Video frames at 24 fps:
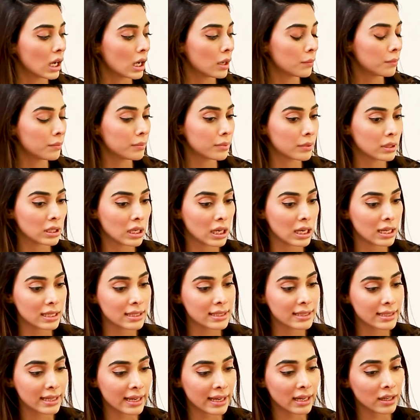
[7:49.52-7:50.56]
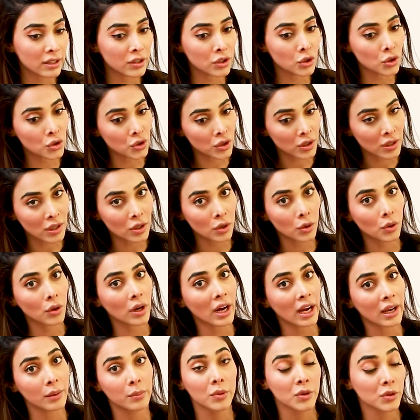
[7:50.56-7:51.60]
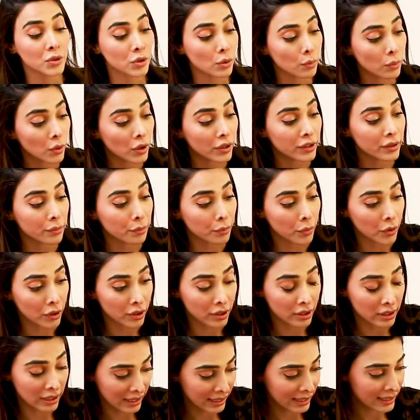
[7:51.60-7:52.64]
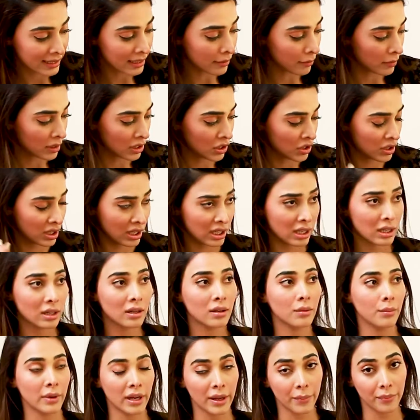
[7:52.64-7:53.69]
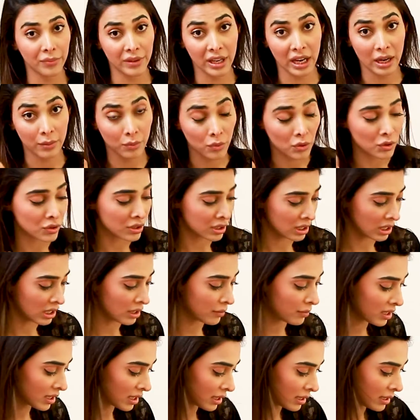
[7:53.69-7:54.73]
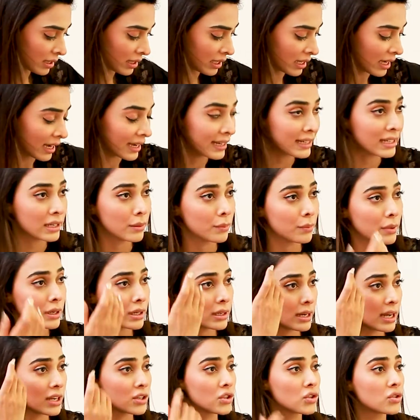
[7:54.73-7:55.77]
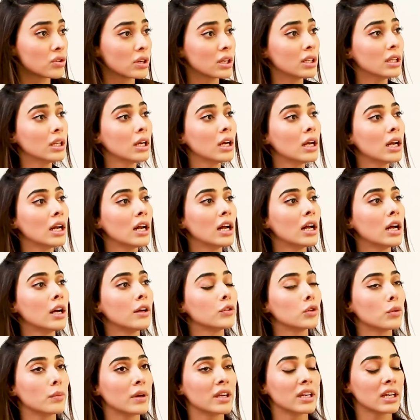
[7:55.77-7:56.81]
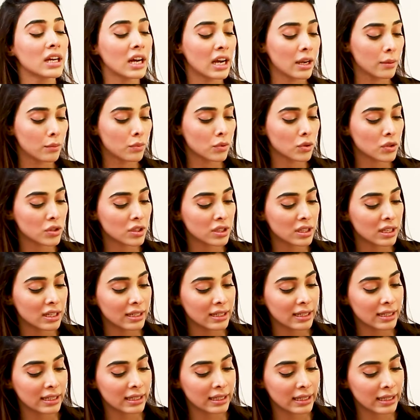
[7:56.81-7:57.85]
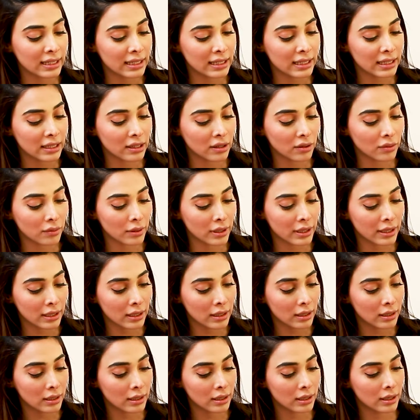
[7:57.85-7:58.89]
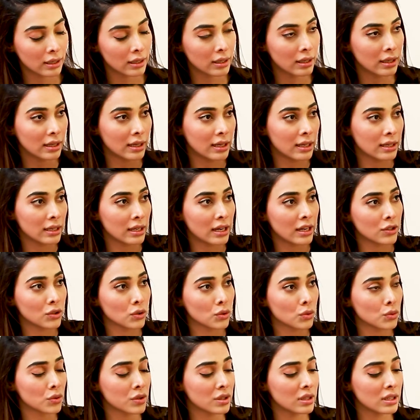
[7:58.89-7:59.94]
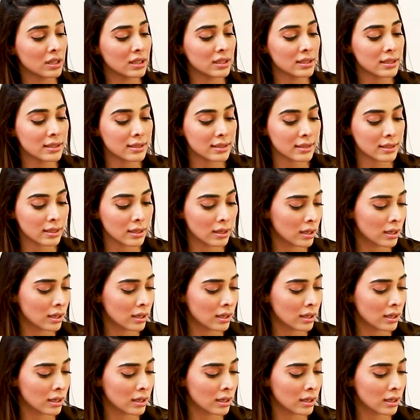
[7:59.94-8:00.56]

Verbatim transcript: अब लास्ट है यूजुअली लोग आईब्रोज को बहुत इंपॉर्टेंट नहीं समझते मैं अपनी आईब्रोज नहीं बनाती आई कीप इट नेचुरल तो मैंने आईब्रोज के लिए ये लिया हुआ है एंड आई यूज़ दिस